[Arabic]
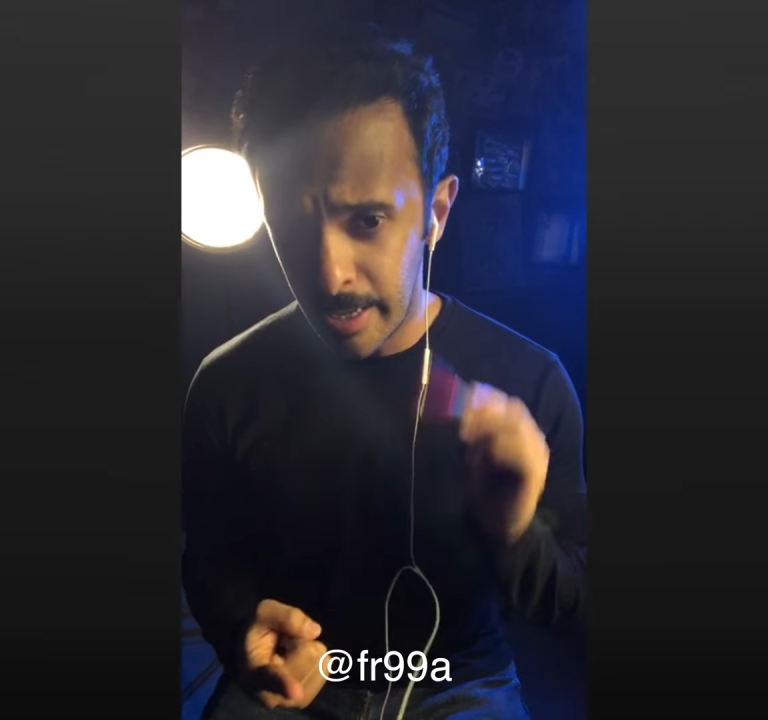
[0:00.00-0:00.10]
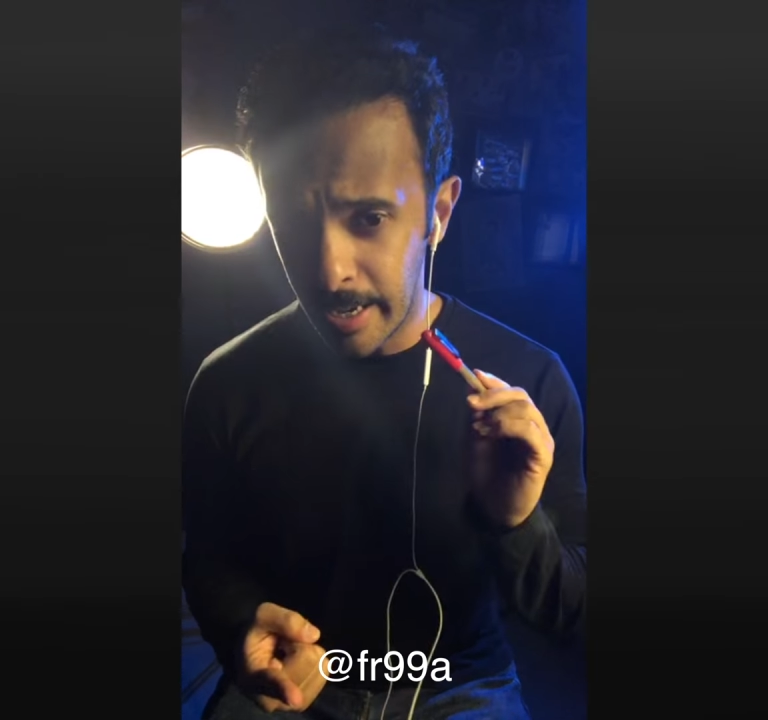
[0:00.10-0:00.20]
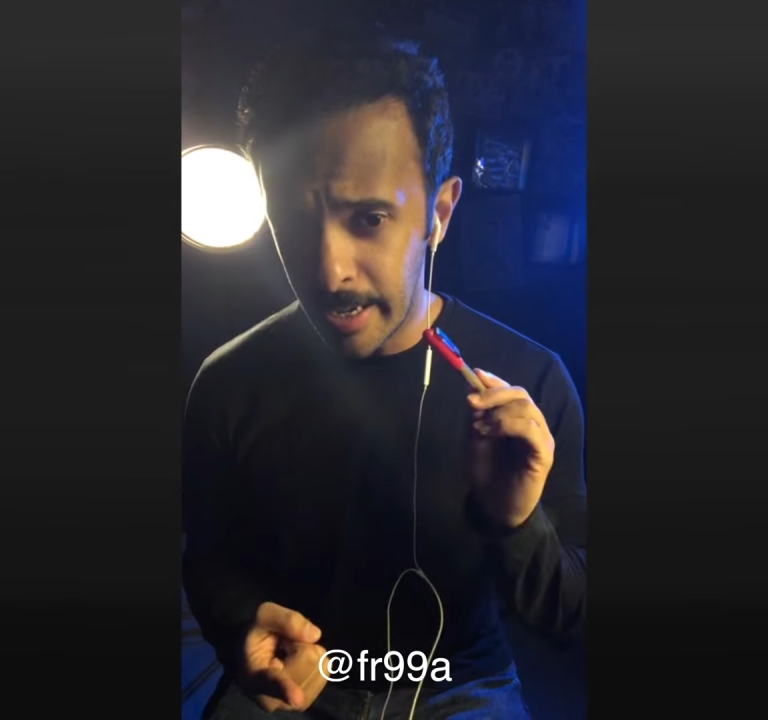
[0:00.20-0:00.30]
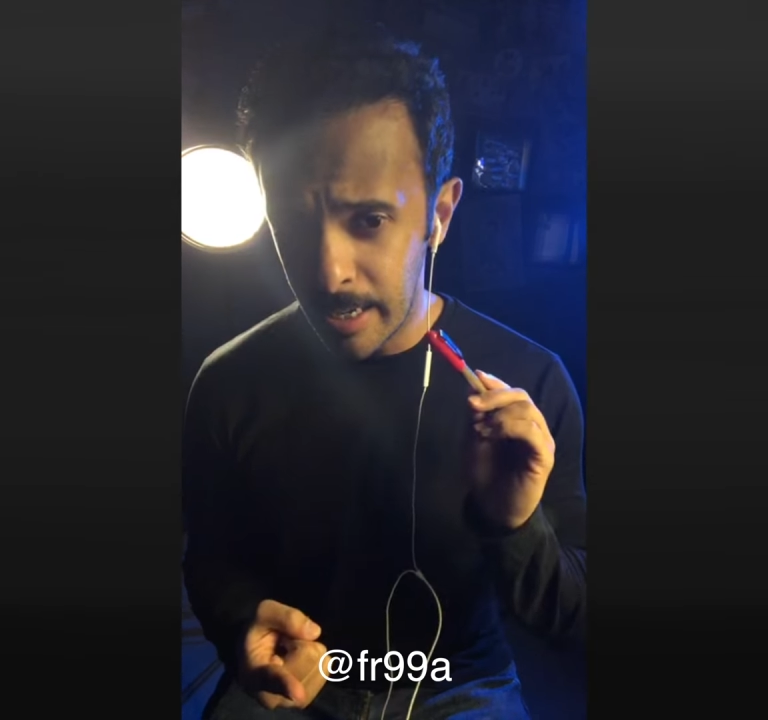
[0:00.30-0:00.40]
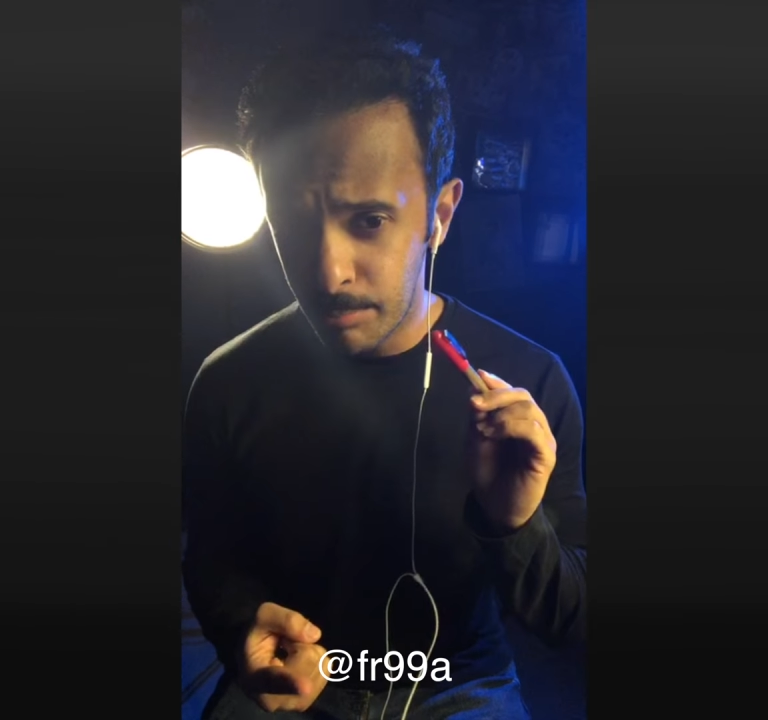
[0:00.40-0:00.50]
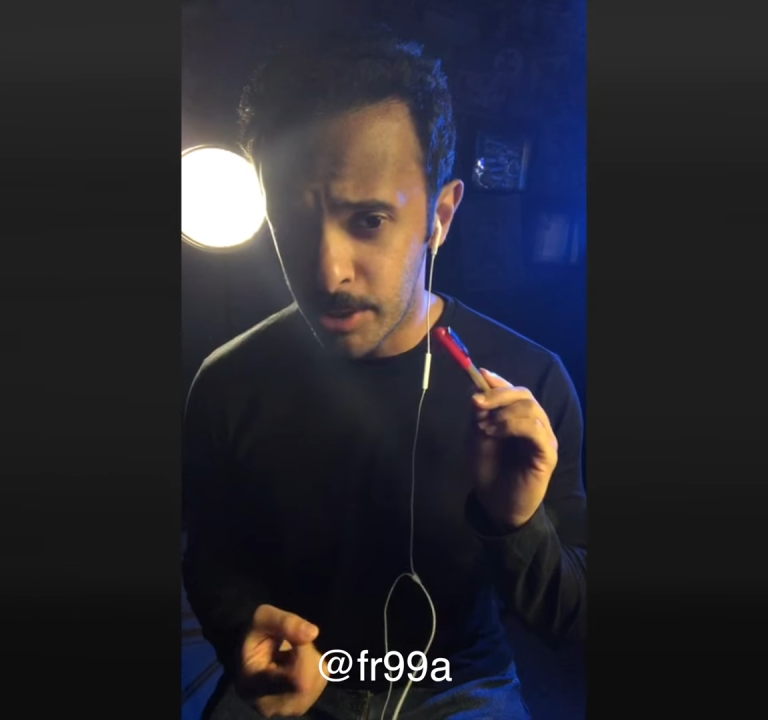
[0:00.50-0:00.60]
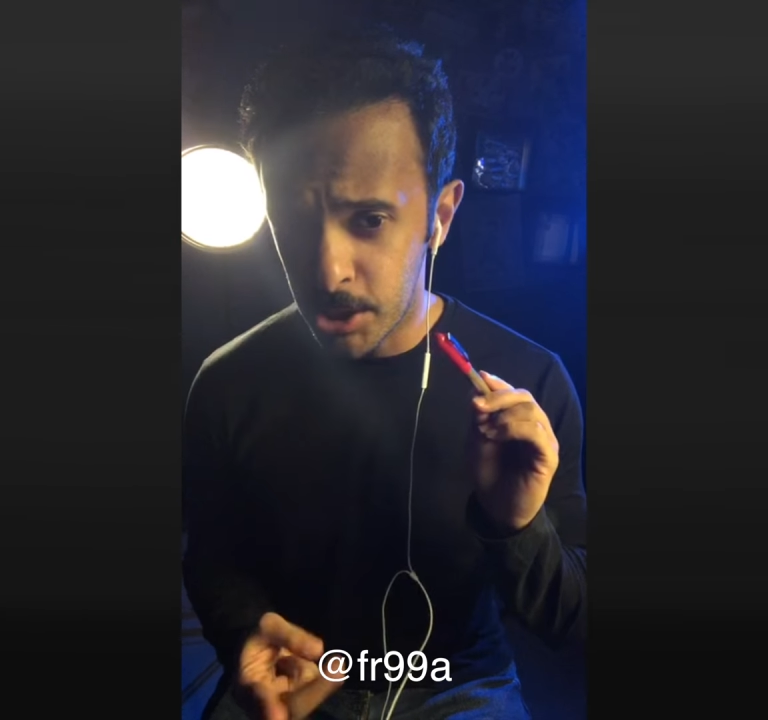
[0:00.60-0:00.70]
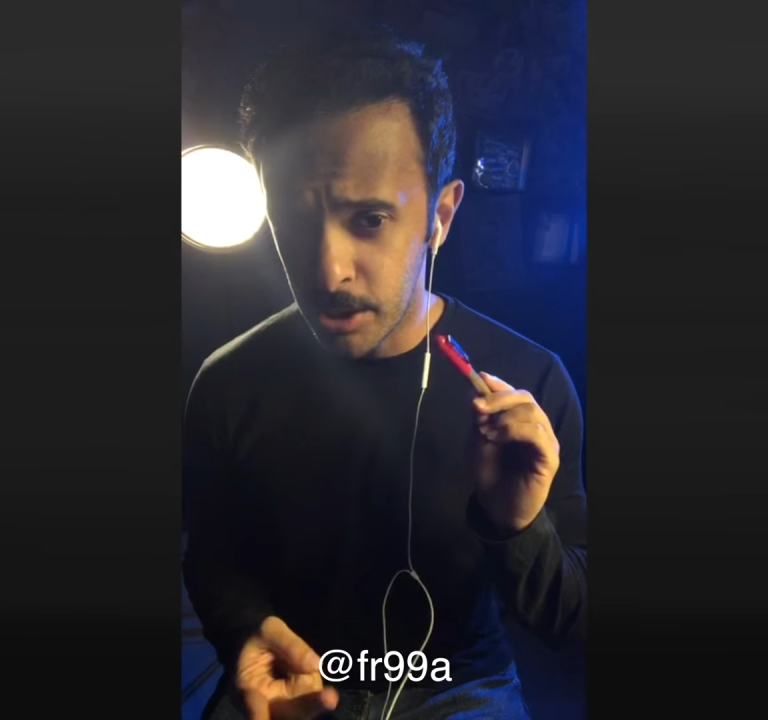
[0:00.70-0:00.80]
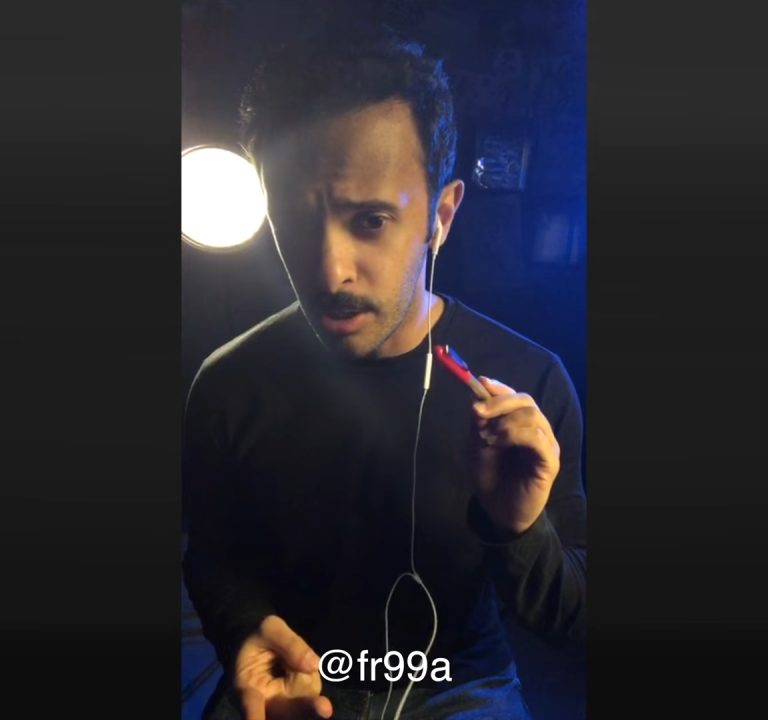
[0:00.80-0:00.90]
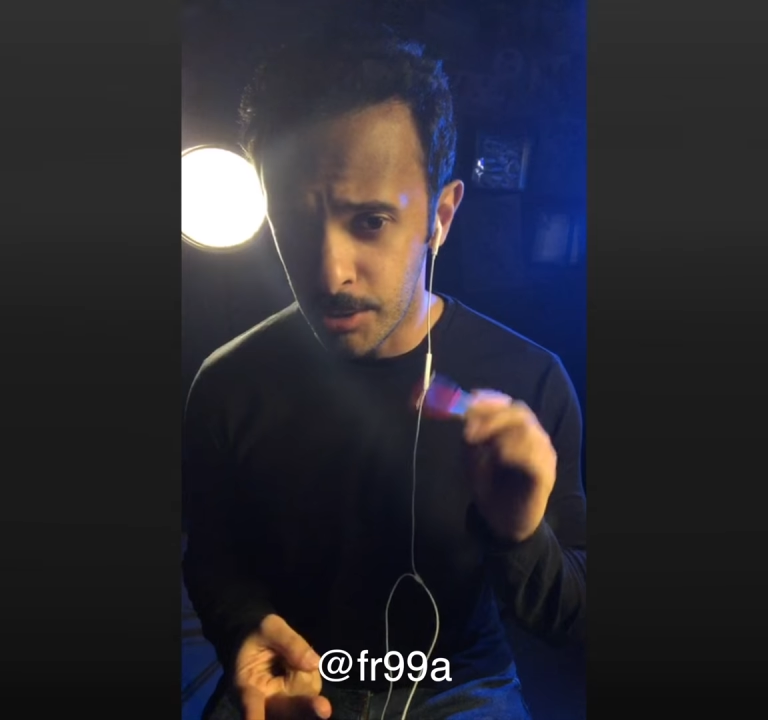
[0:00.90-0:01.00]
عيب
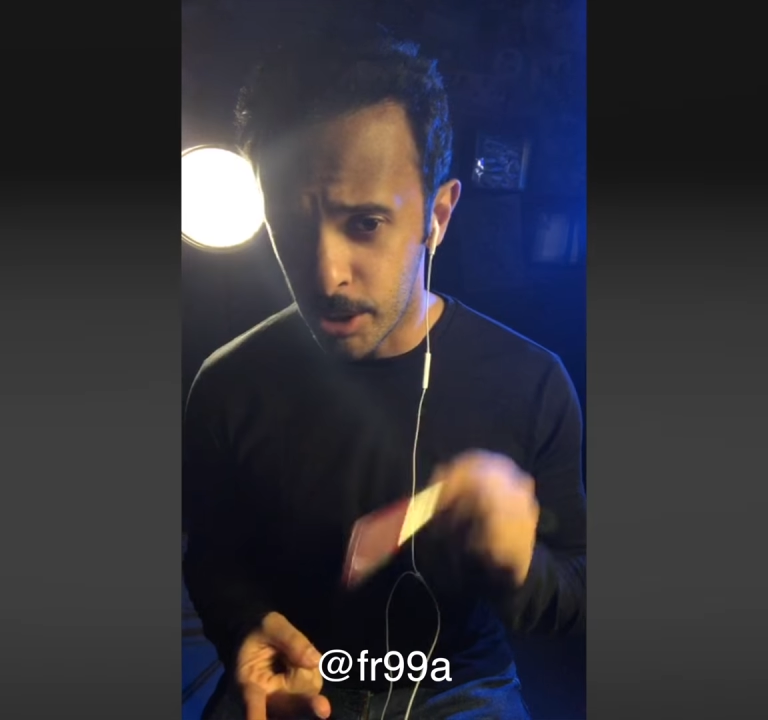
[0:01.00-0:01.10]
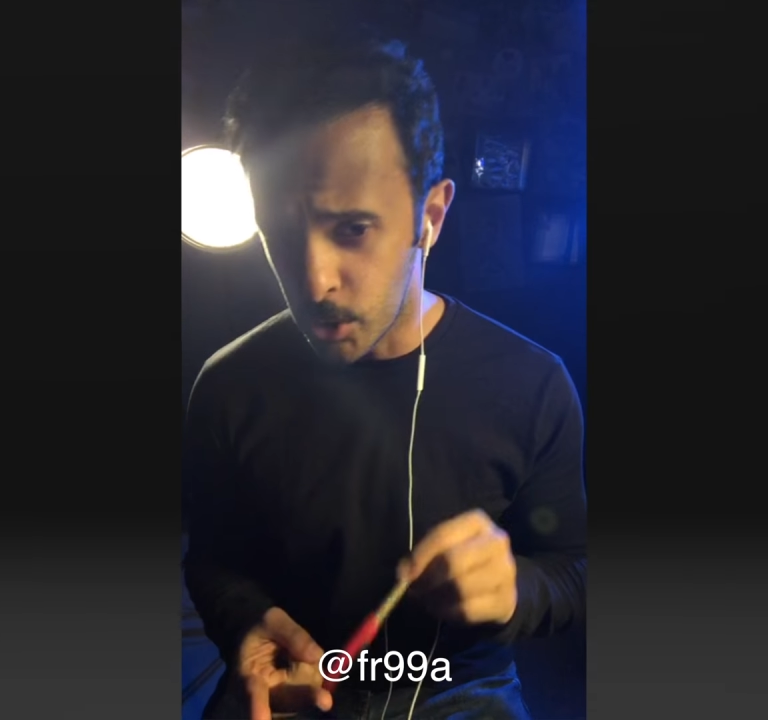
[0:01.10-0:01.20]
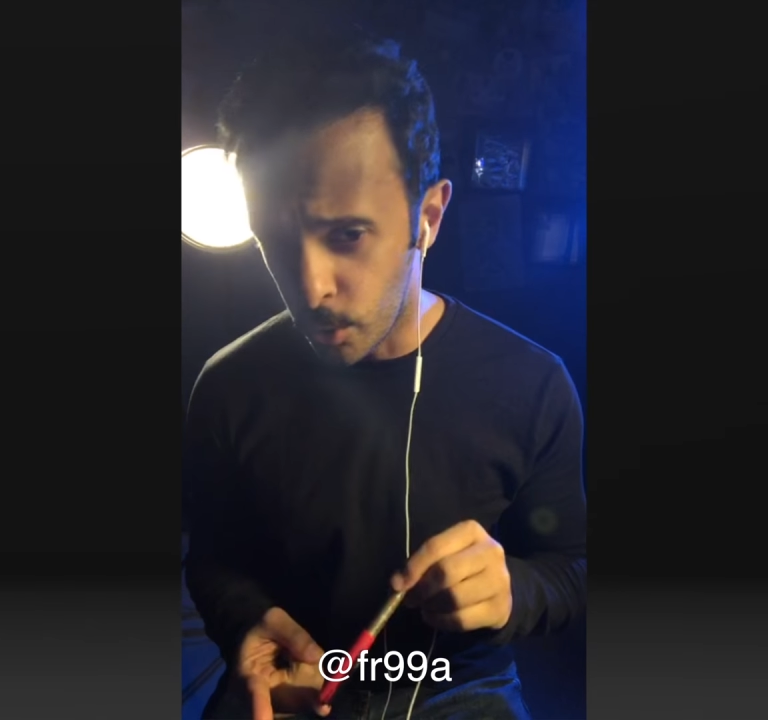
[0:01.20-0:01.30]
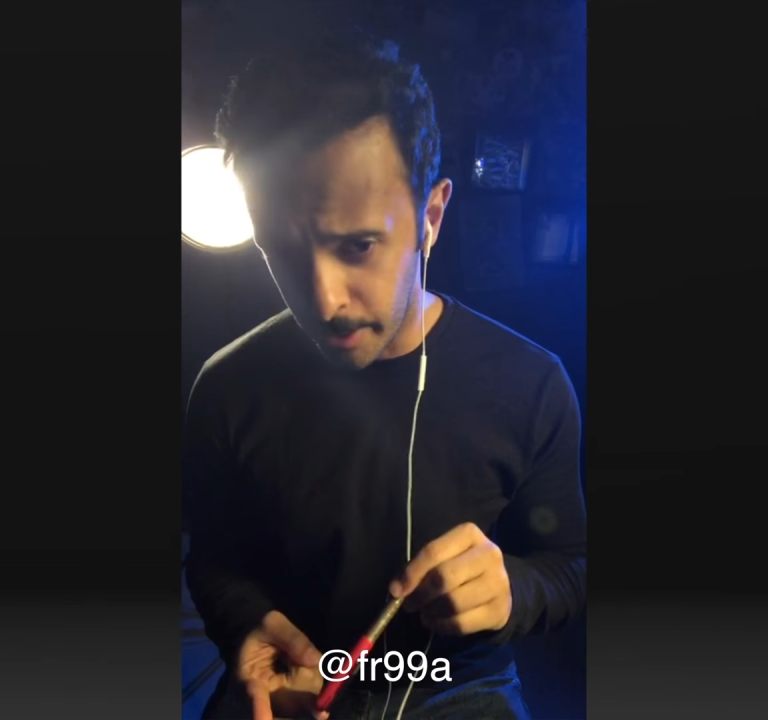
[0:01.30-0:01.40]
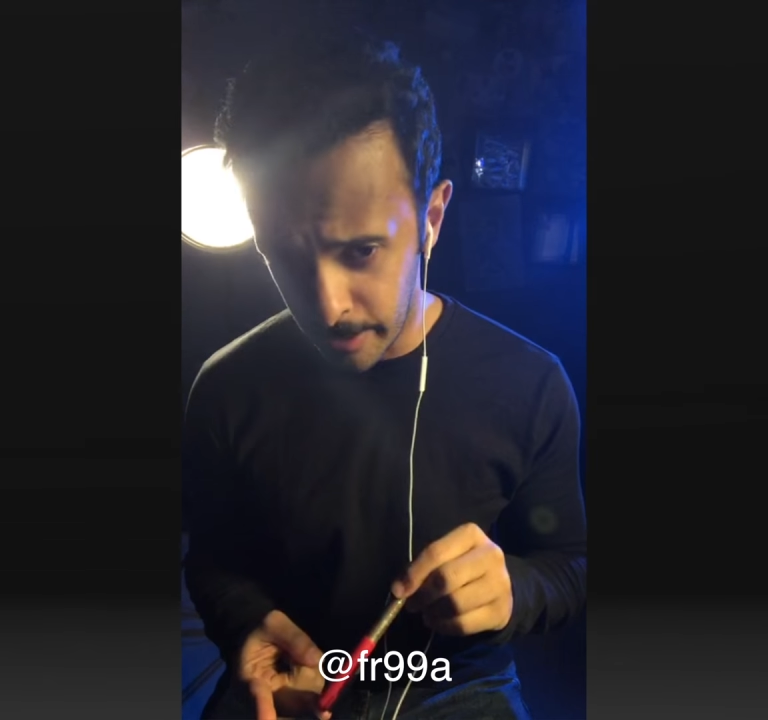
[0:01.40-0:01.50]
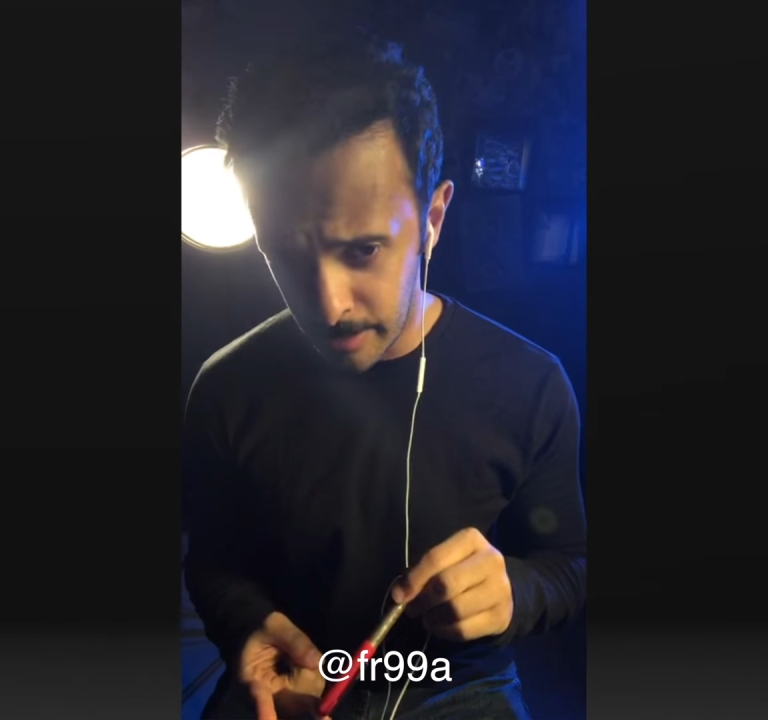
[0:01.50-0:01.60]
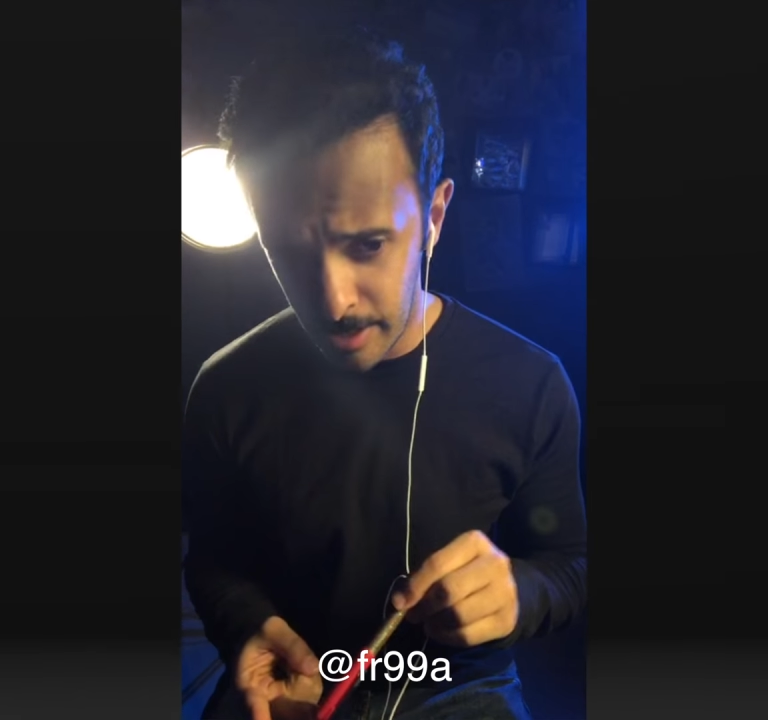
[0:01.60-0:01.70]
تشتغل دكتوره